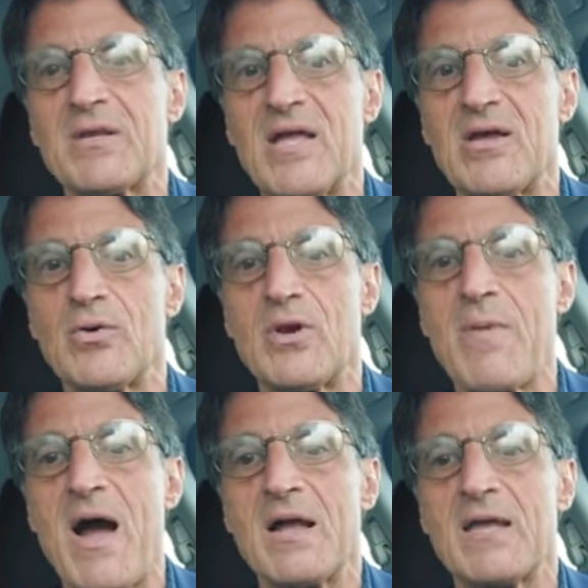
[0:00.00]
i soldi
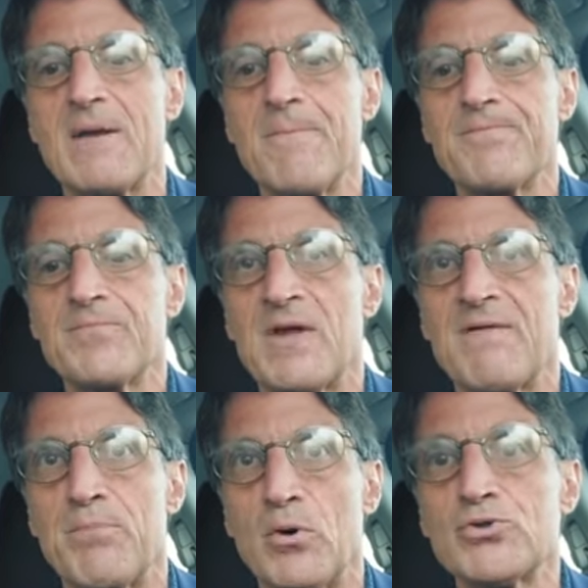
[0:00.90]
depositati in
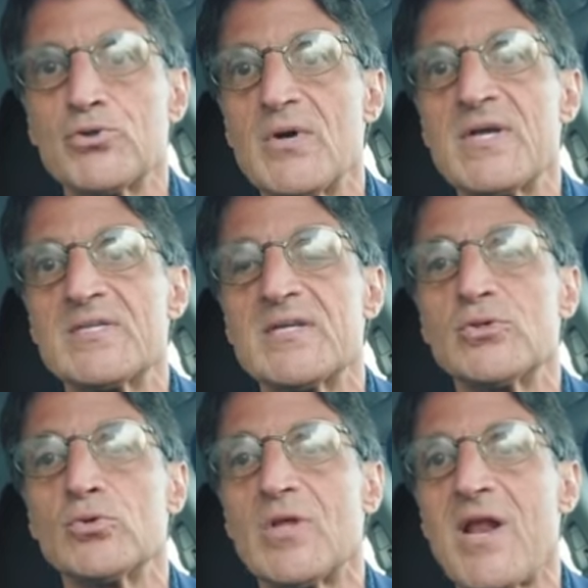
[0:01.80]
banca che
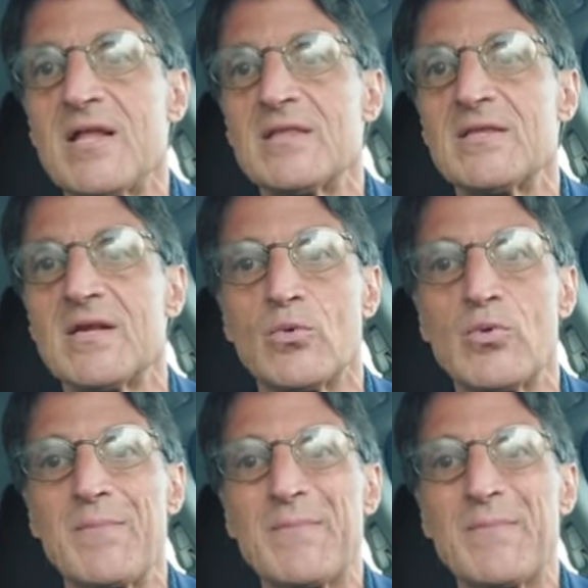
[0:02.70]
appartengono alle banche,